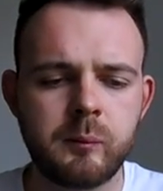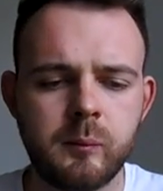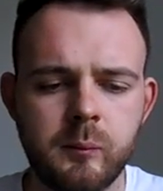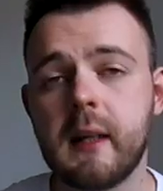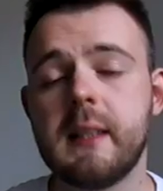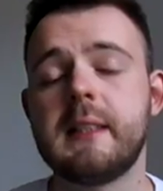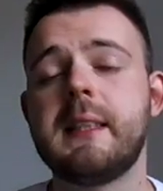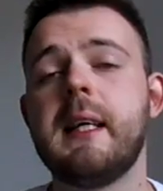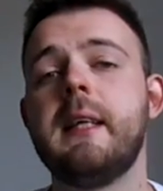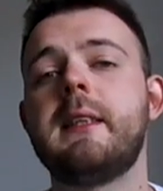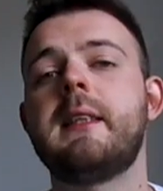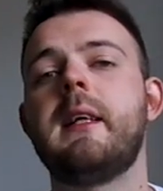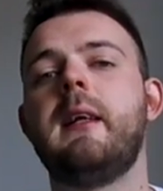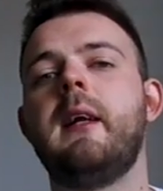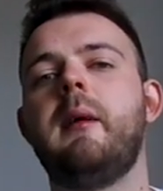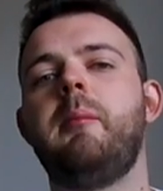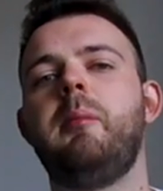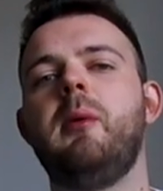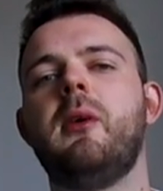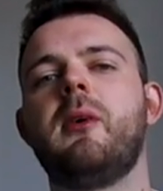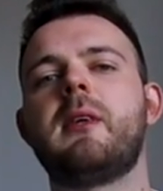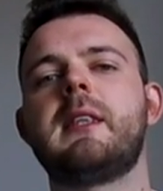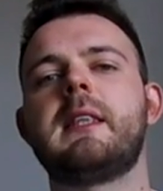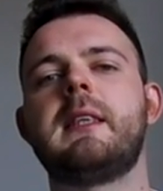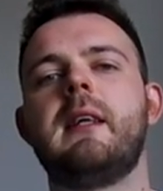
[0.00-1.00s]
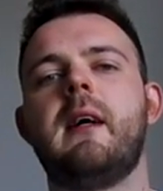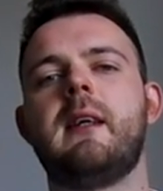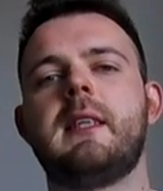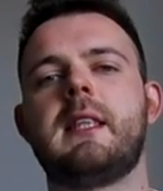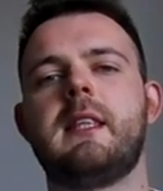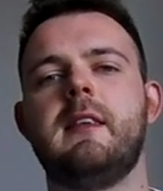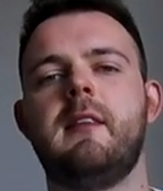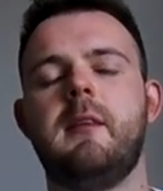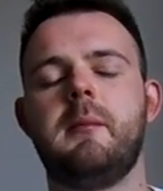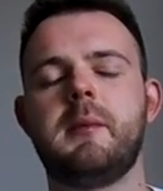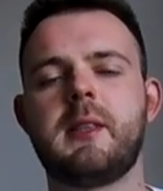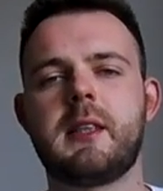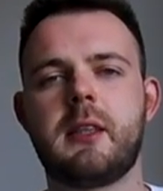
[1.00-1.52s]
Касательно Blockstars
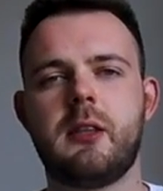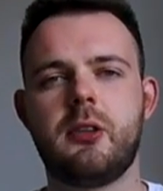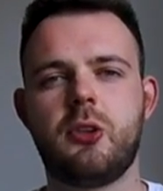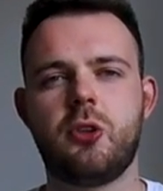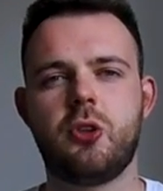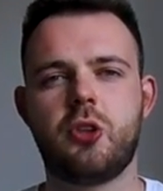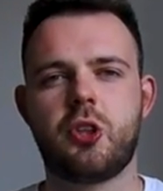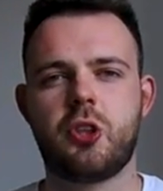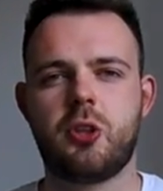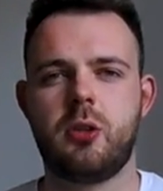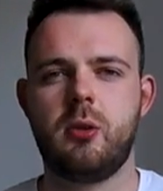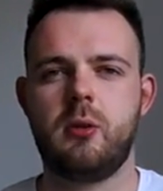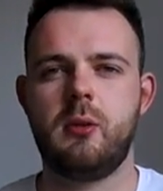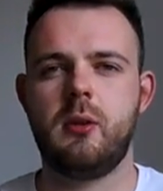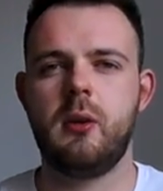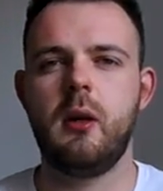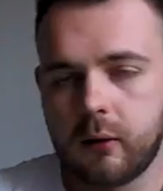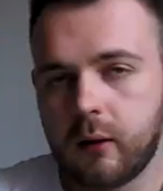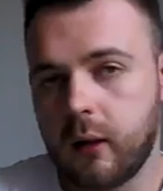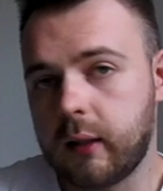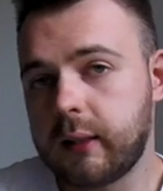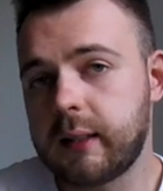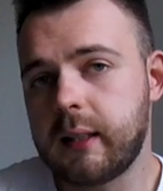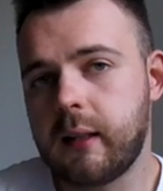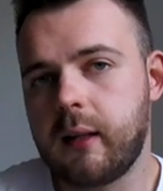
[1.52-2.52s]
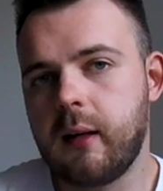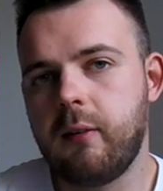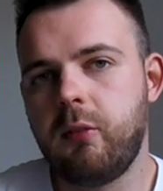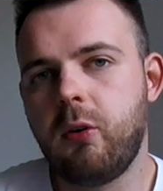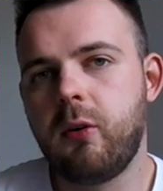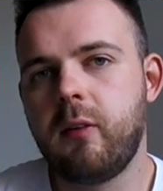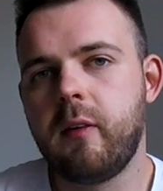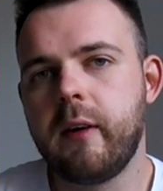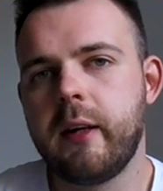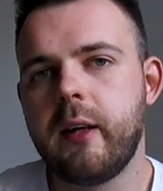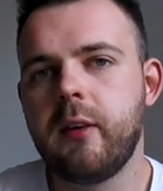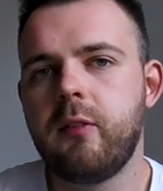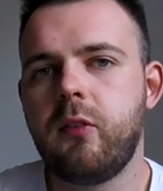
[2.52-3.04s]
я вам скажу, что как
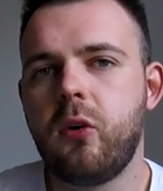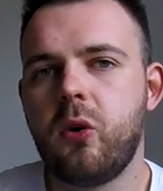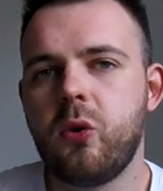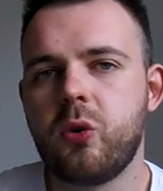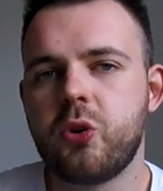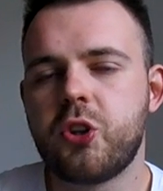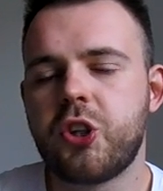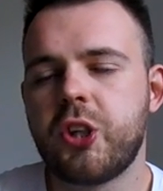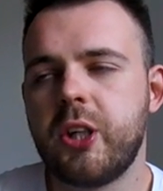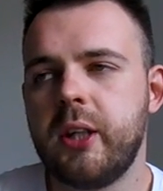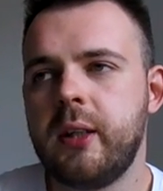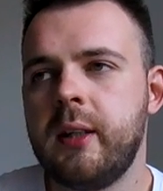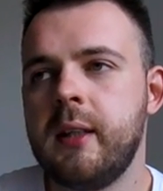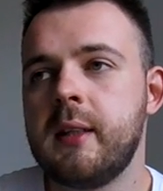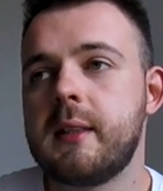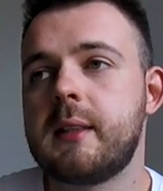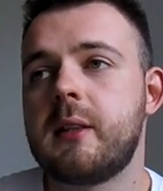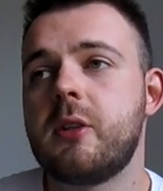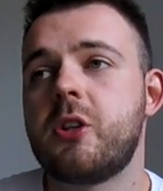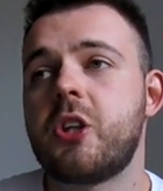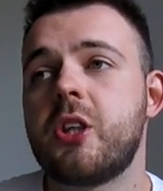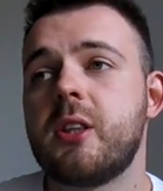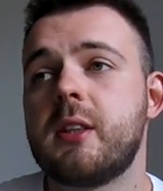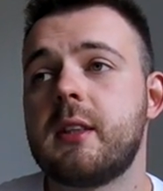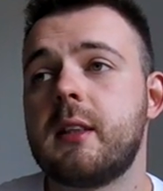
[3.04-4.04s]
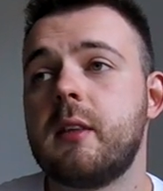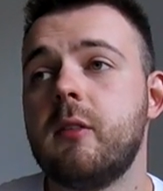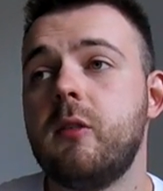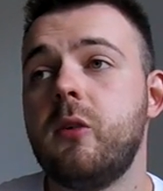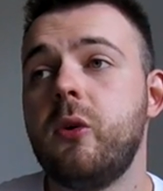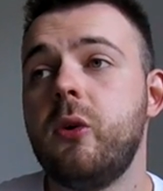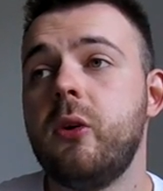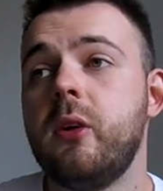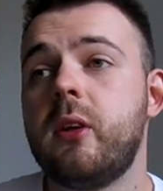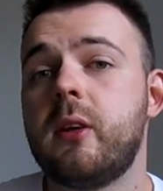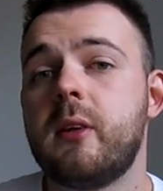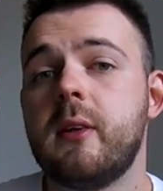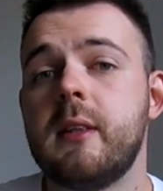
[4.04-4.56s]
такового его уже не
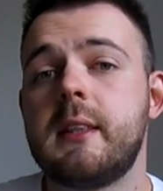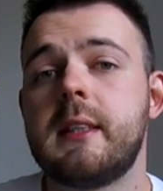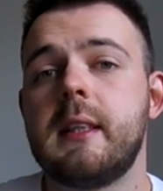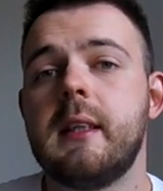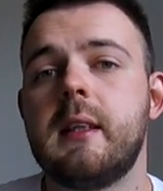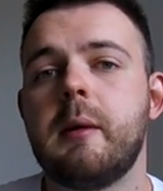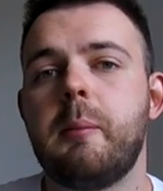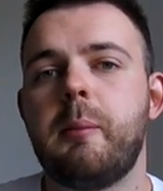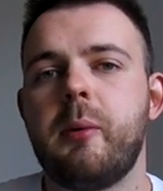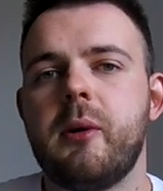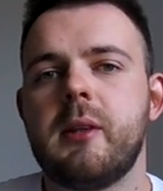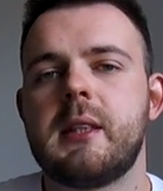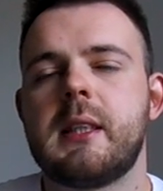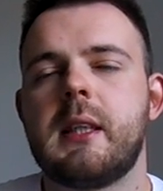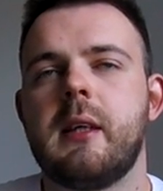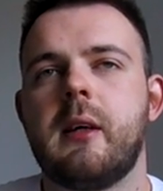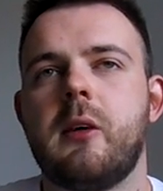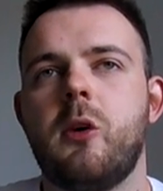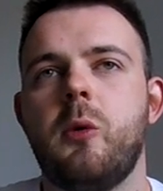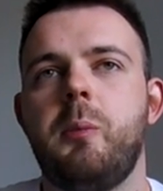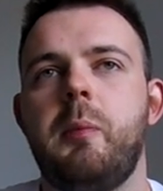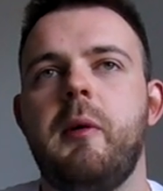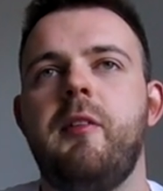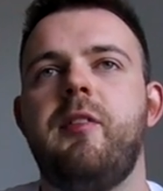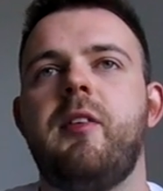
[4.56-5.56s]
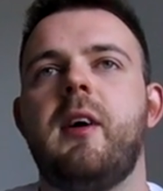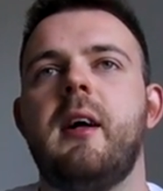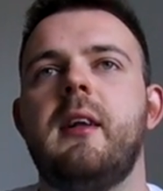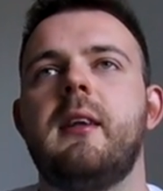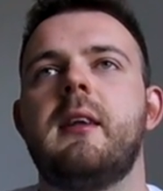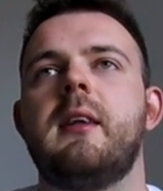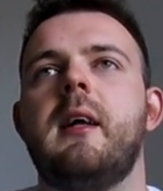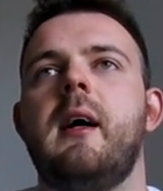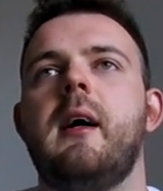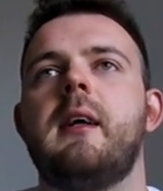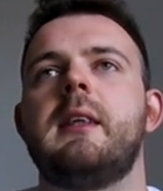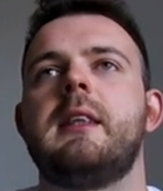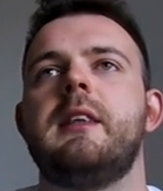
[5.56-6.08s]
существует, то есть это просто группа
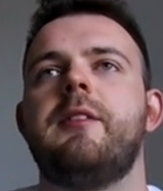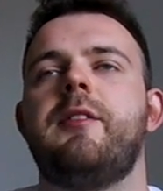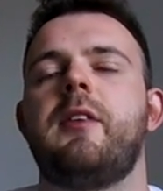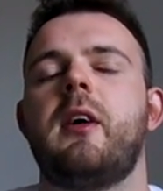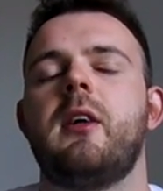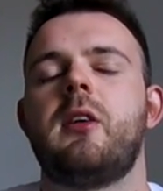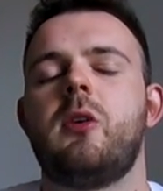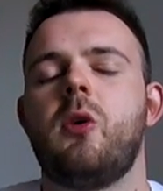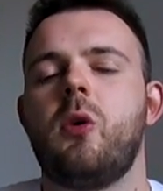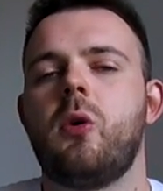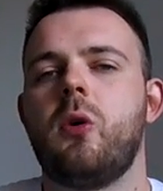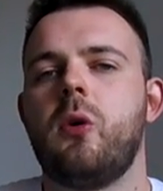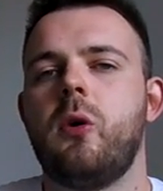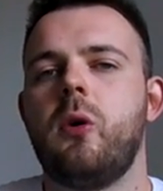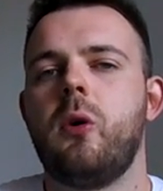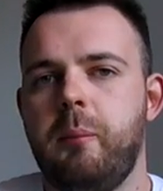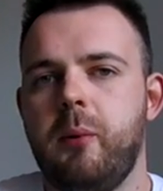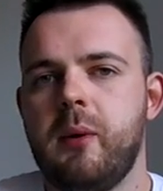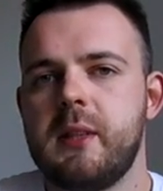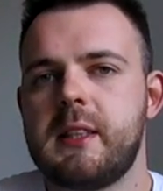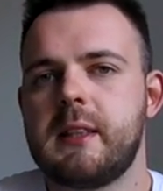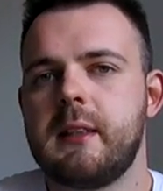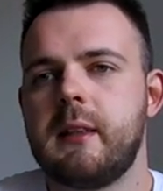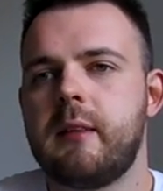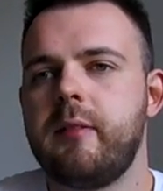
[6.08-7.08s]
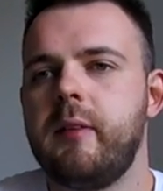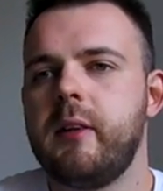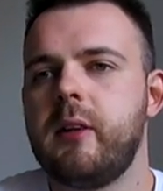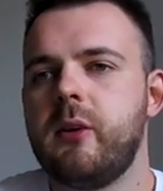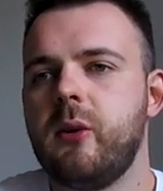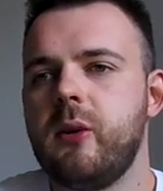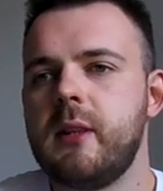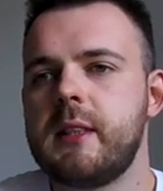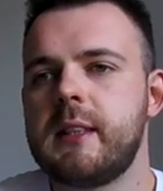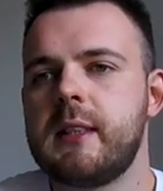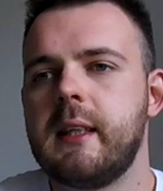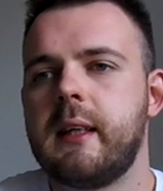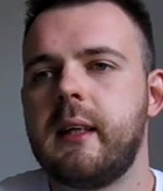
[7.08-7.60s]
ВКонтакте, в которую постят
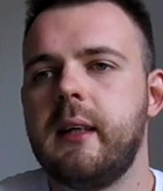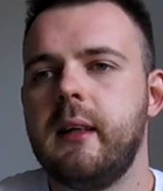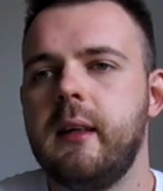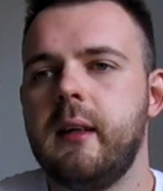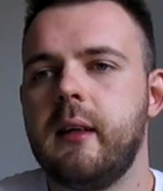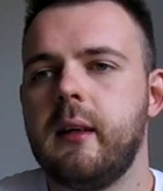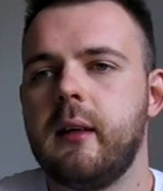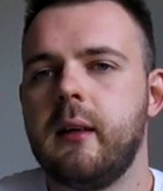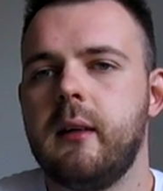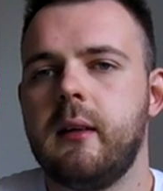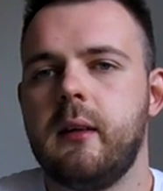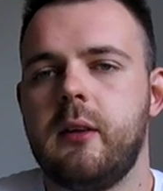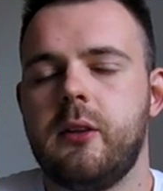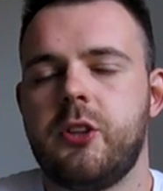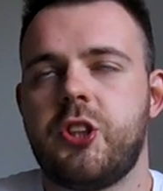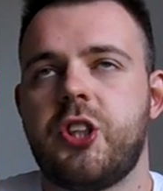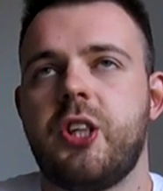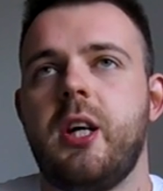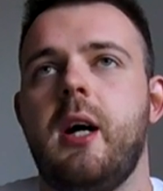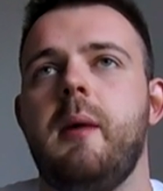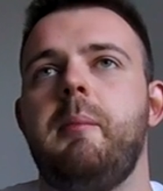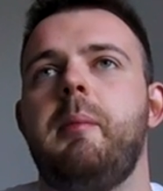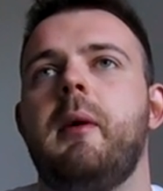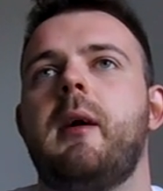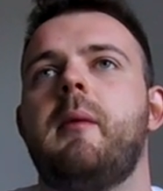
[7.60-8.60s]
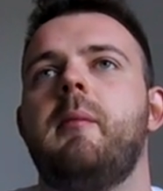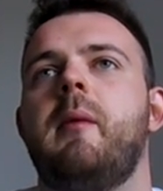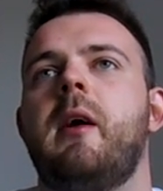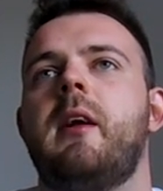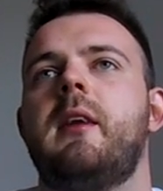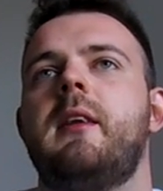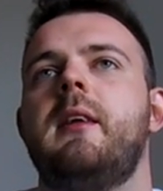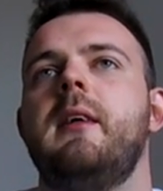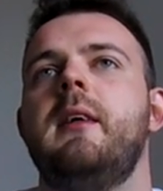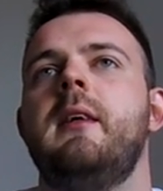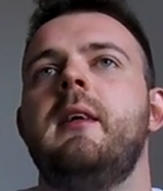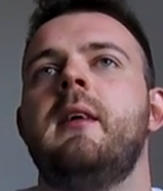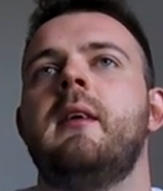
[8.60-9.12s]
видосики Шапик,
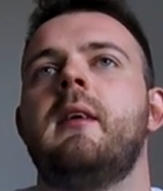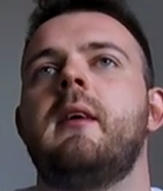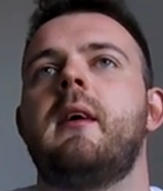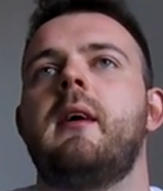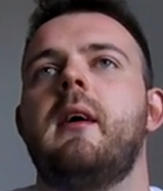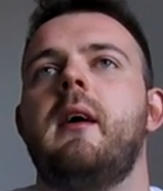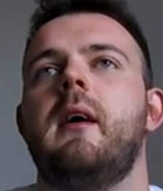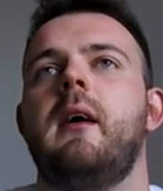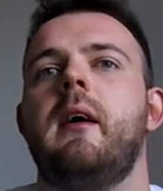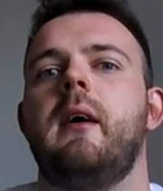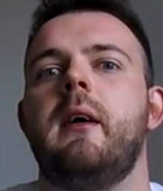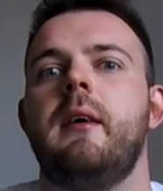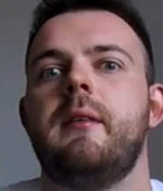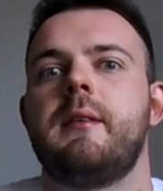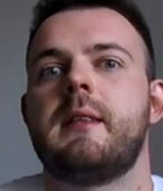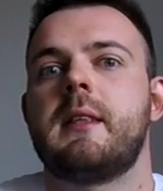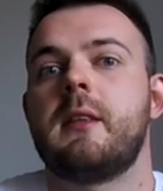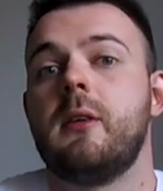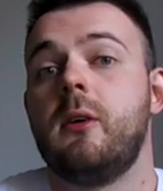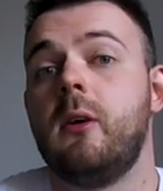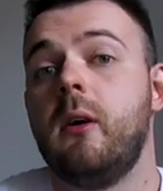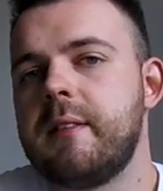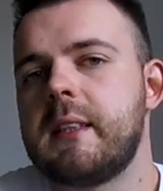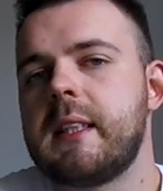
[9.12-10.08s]
Мартыненко и все.